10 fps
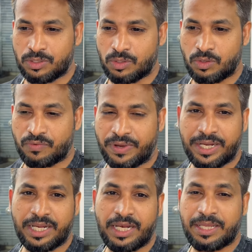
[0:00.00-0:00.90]
तो
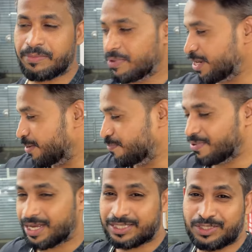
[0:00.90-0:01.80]
फाइनली मेरे
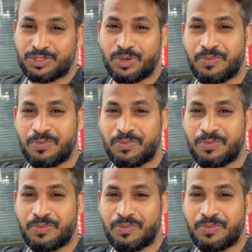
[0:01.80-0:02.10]
पास जो